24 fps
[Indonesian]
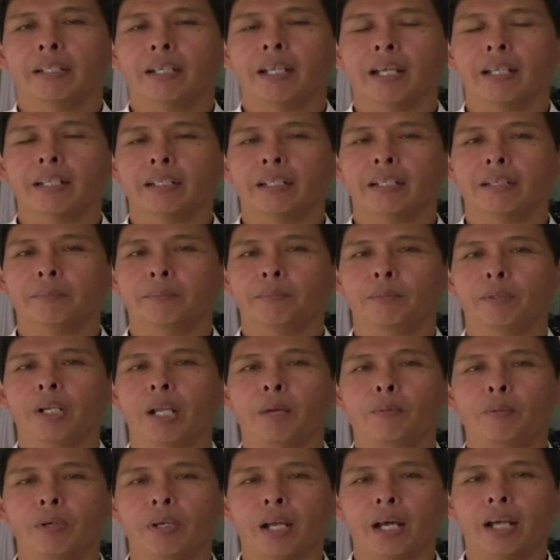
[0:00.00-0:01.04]
dan
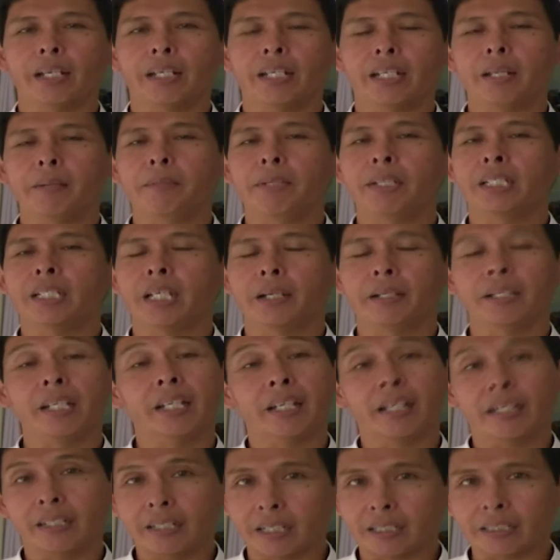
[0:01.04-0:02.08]
mudah-mudahan ini bisa eh,
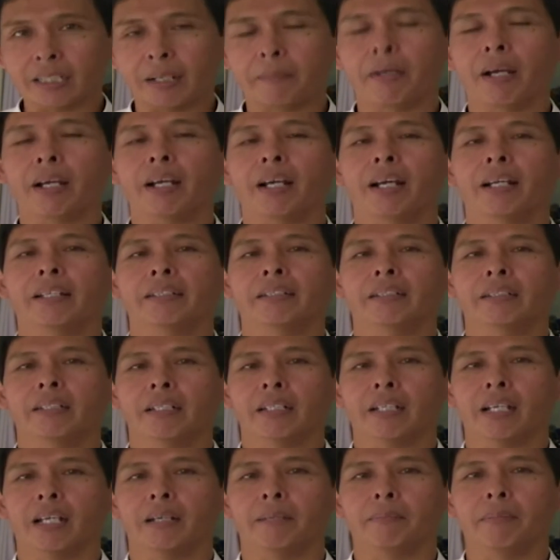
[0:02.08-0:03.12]
dikerjasamakan
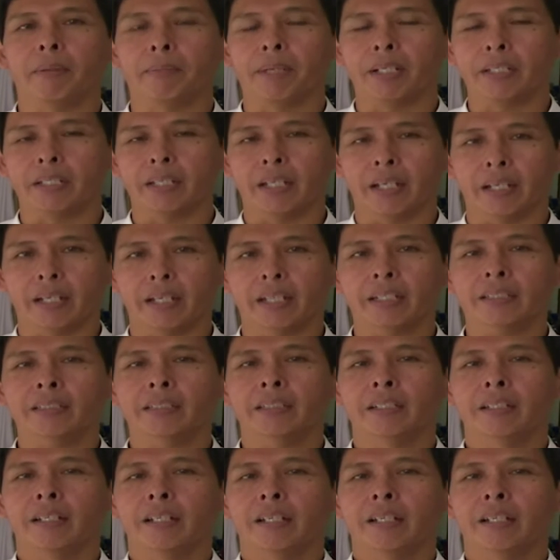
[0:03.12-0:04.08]
dengan BPJS